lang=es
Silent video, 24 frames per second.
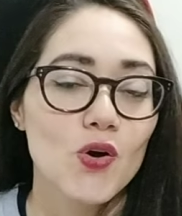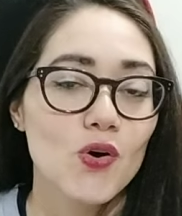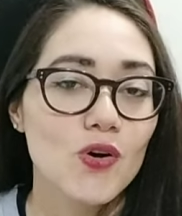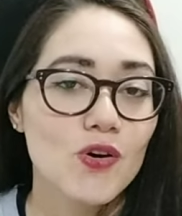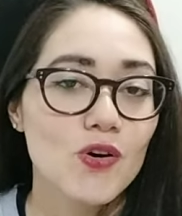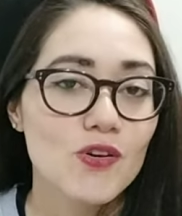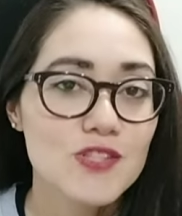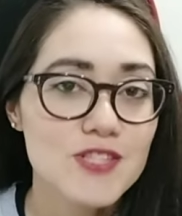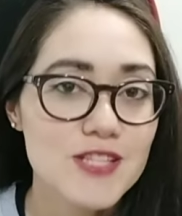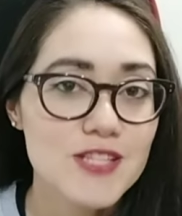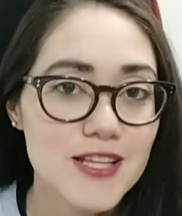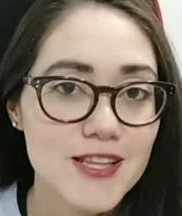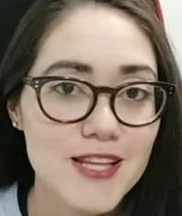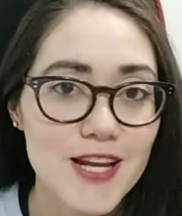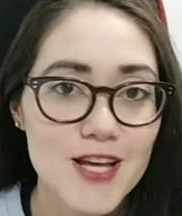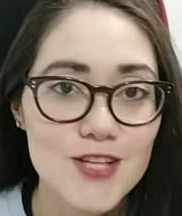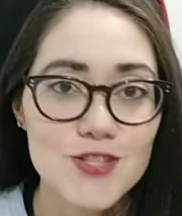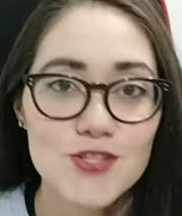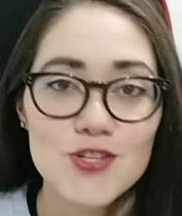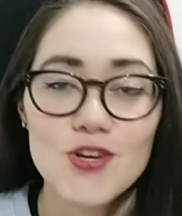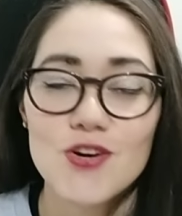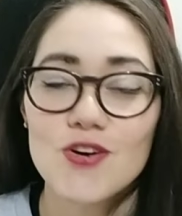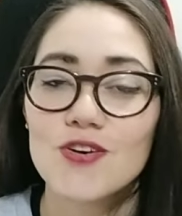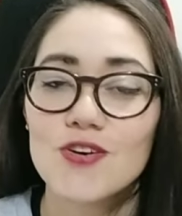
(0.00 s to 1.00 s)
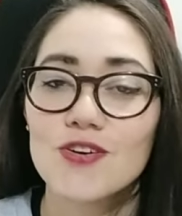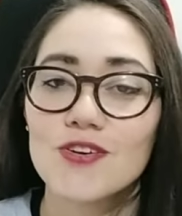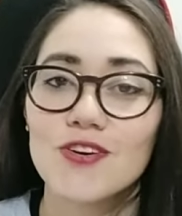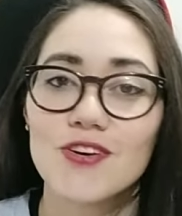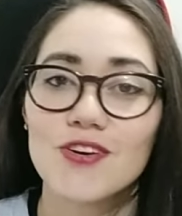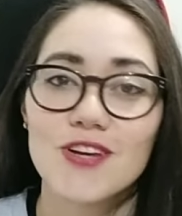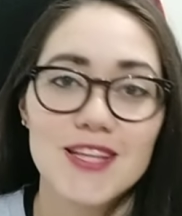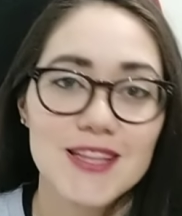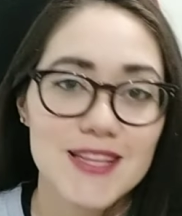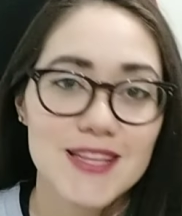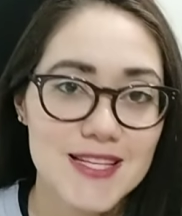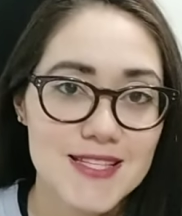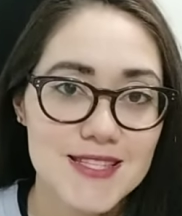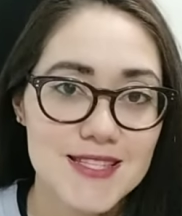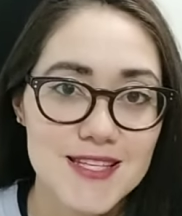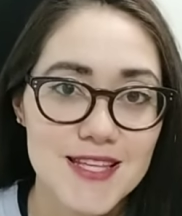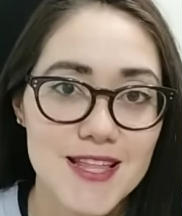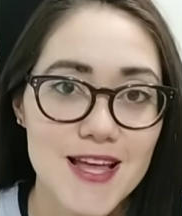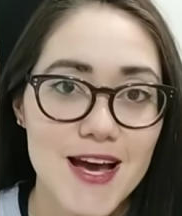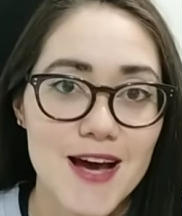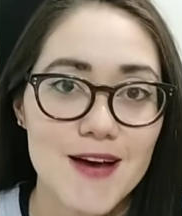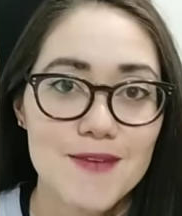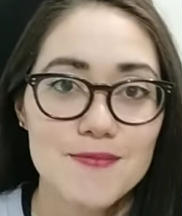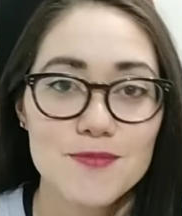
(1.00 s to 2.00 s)
con concentración, con
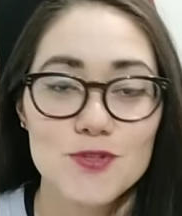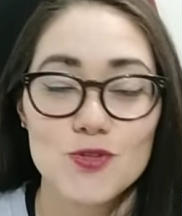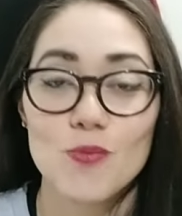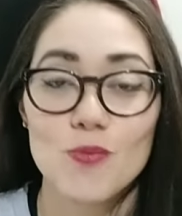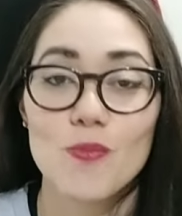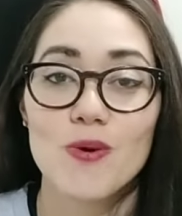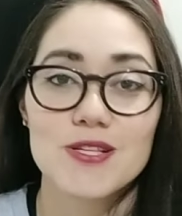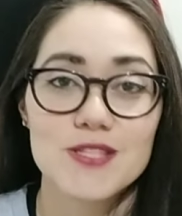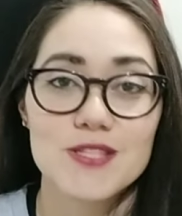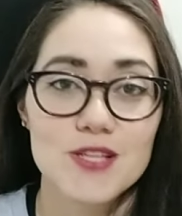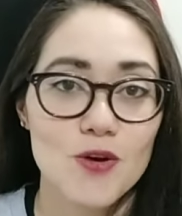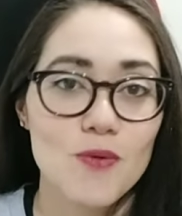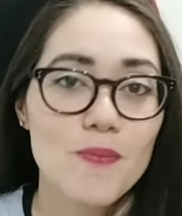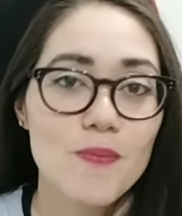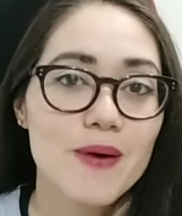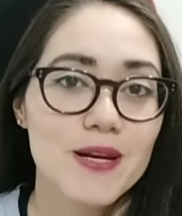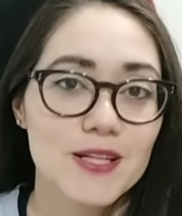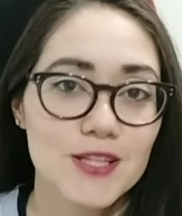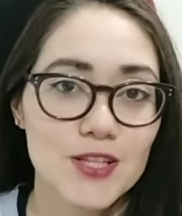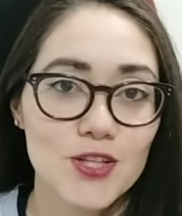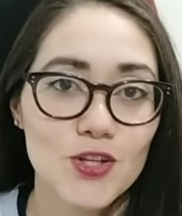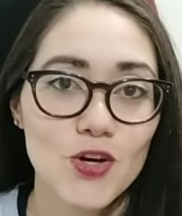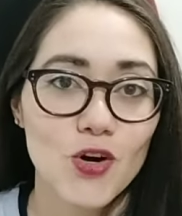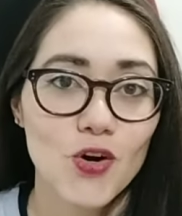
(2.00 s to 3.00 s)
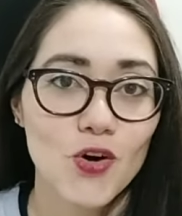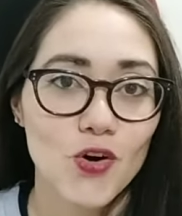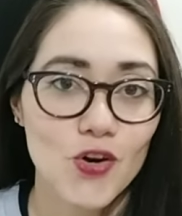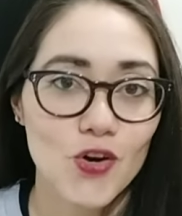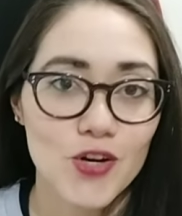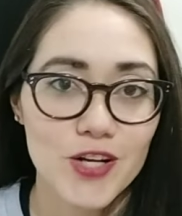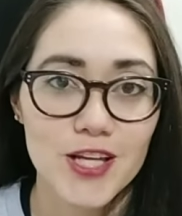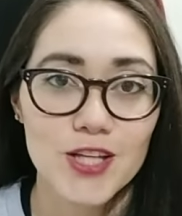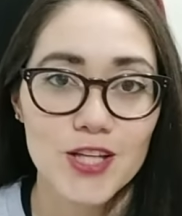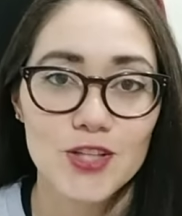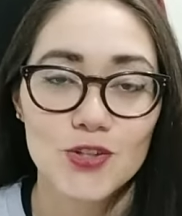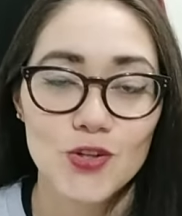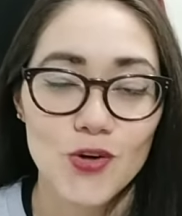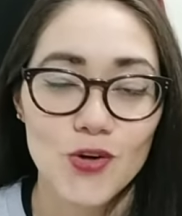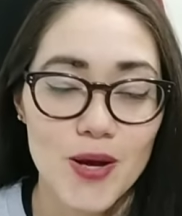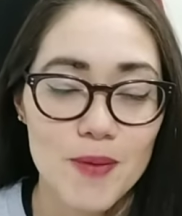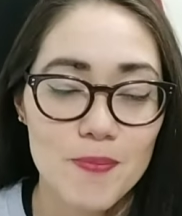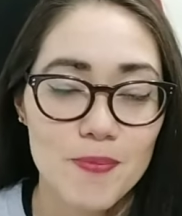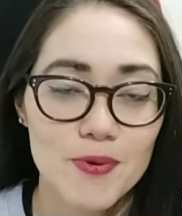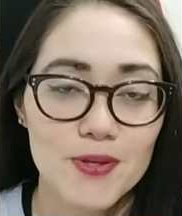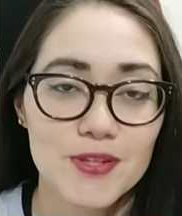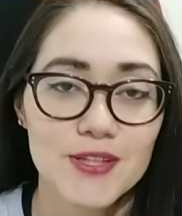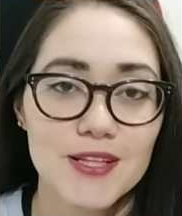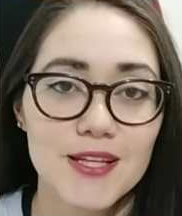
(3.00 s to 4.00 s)
intensidad, supo hacerle un partido correcto a
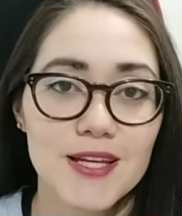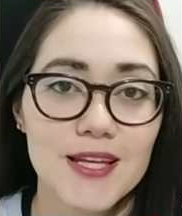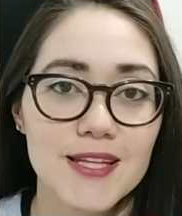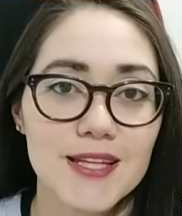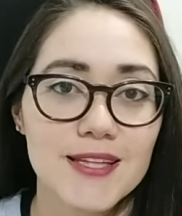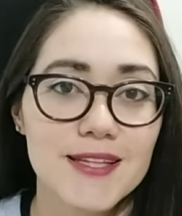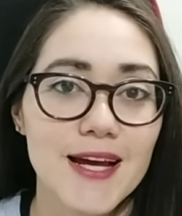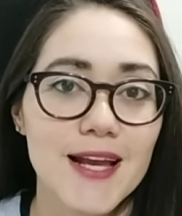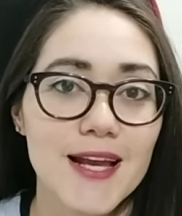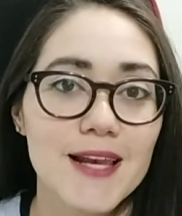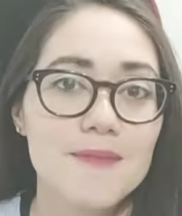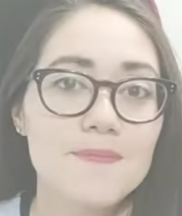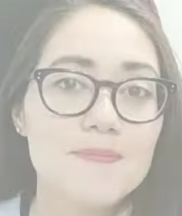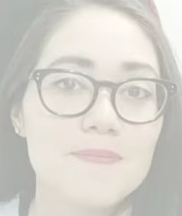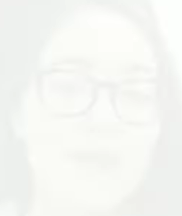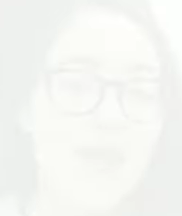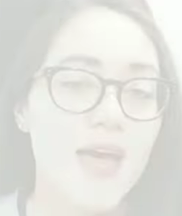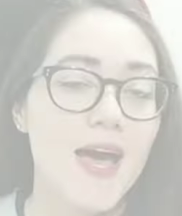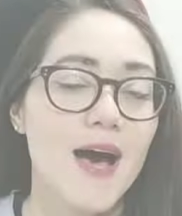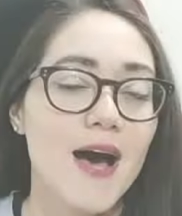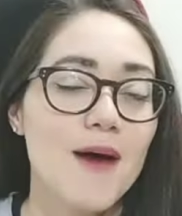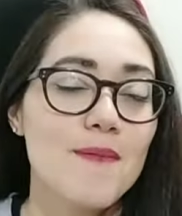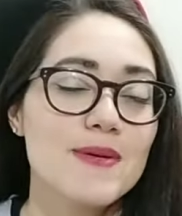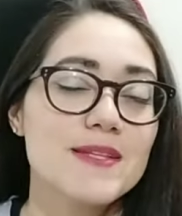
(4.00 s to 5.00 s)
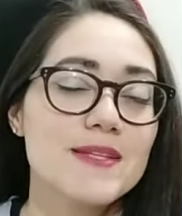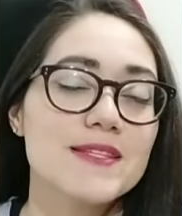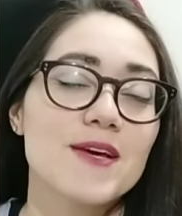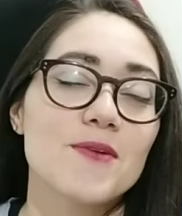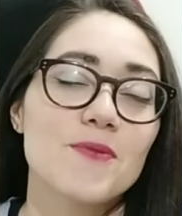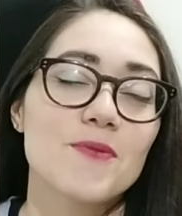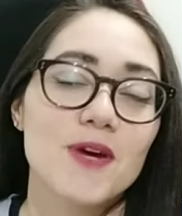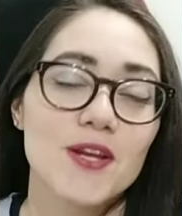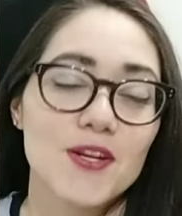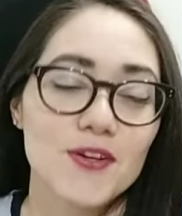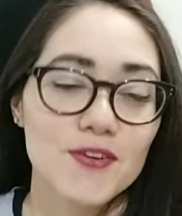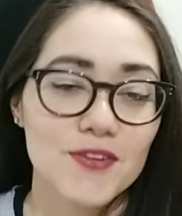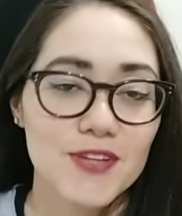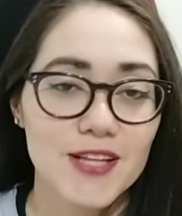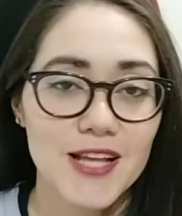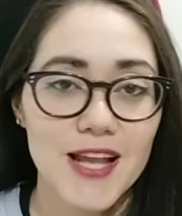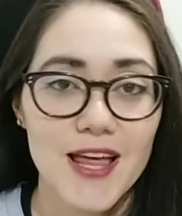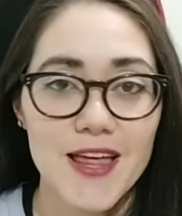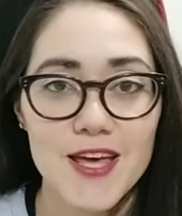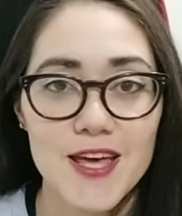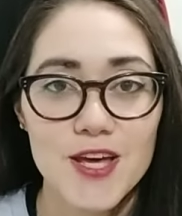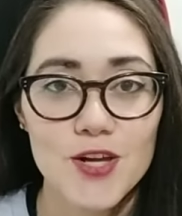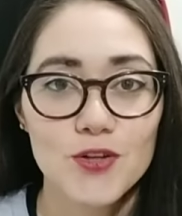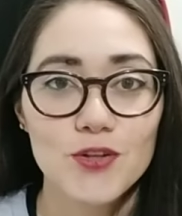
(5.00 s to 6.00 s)
Sporting Cristal, a pesar, bueno, de
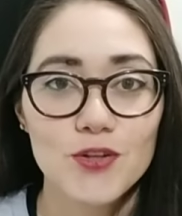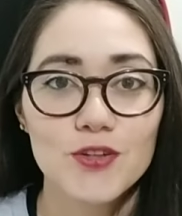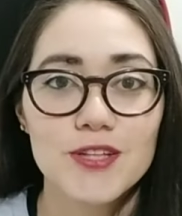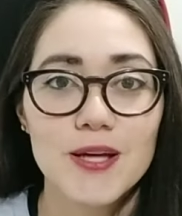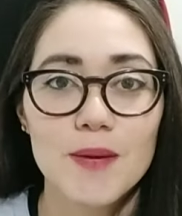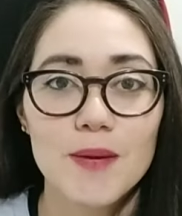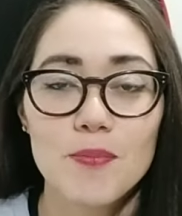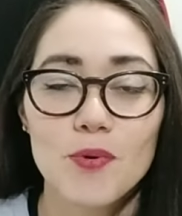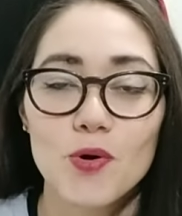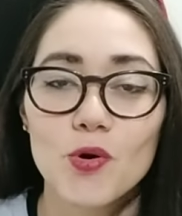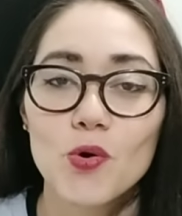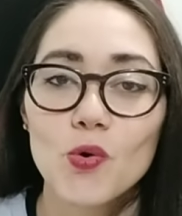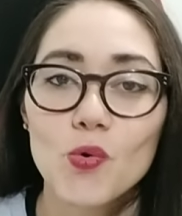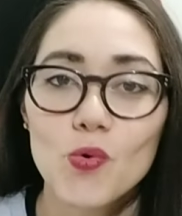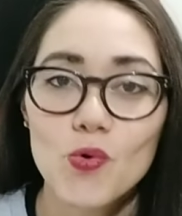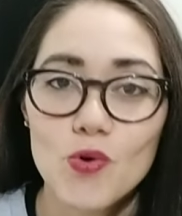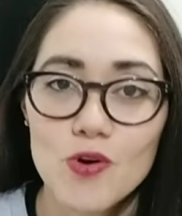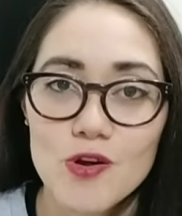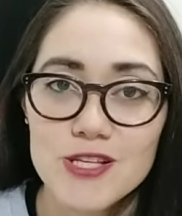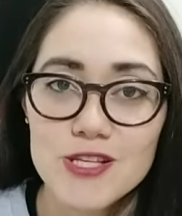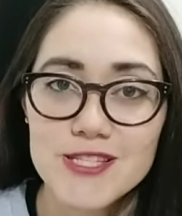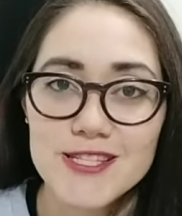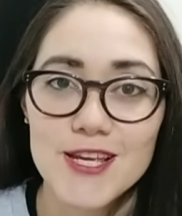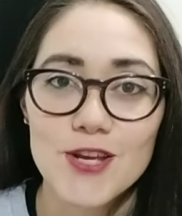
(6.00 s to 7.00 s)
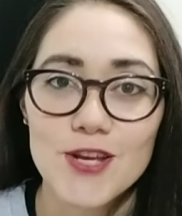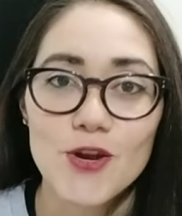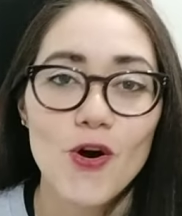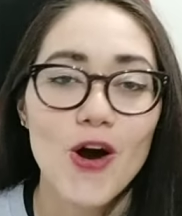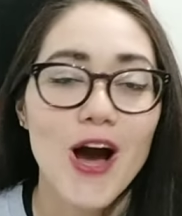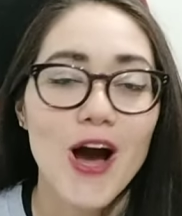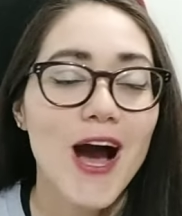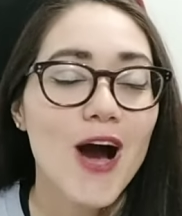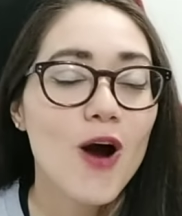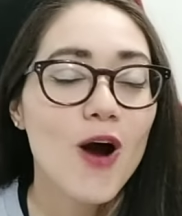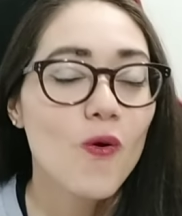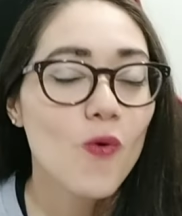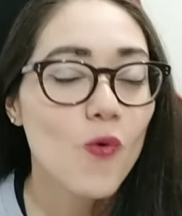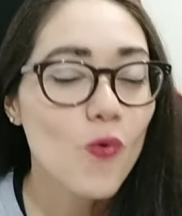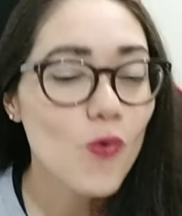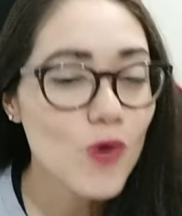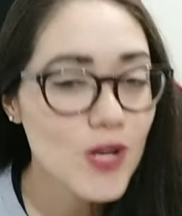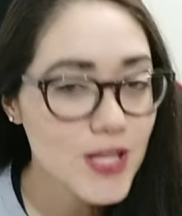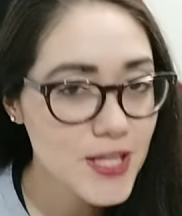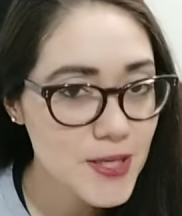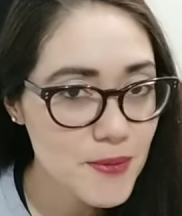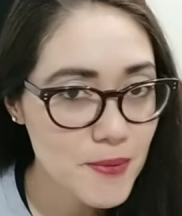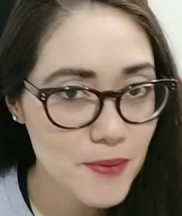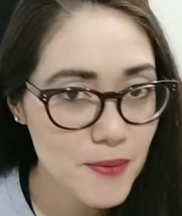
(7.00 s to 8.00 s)
la derrota por 1 0 a
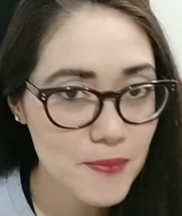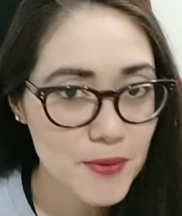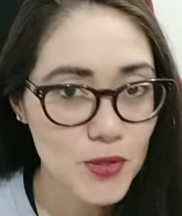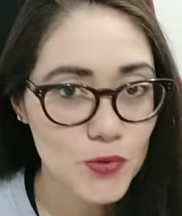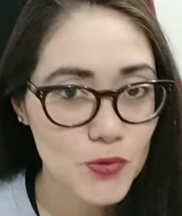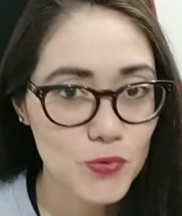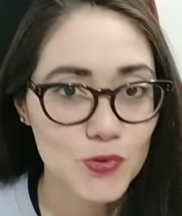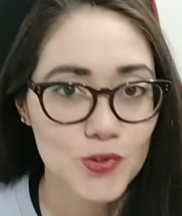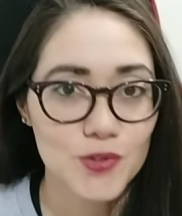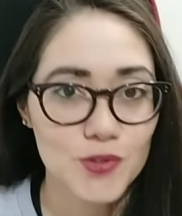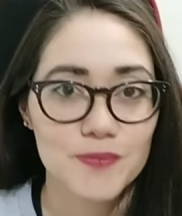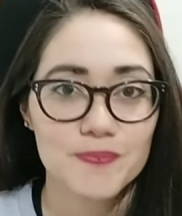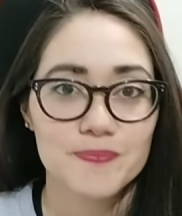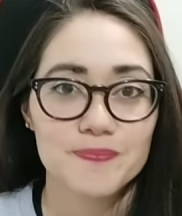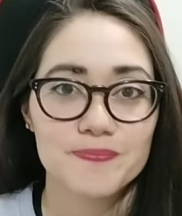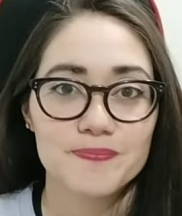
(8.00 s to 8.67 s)
último minuto.